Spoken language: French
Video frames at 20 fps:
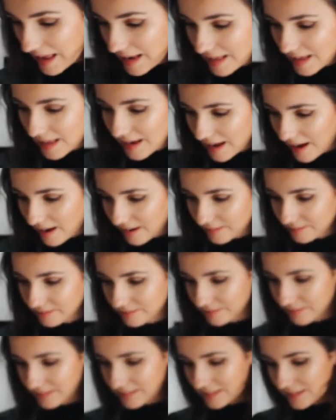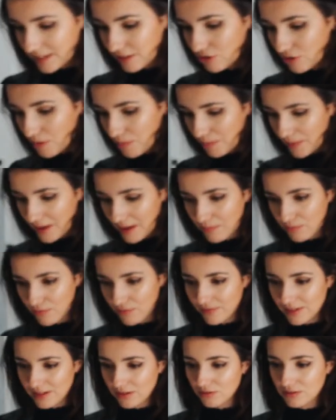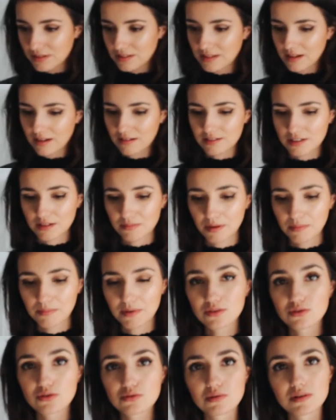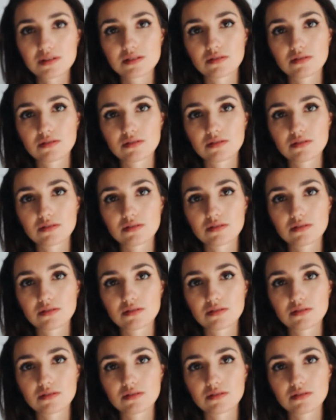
Allez ah, là, s'il te plaît, plus vite que ça. J'aimerais bien que ce soit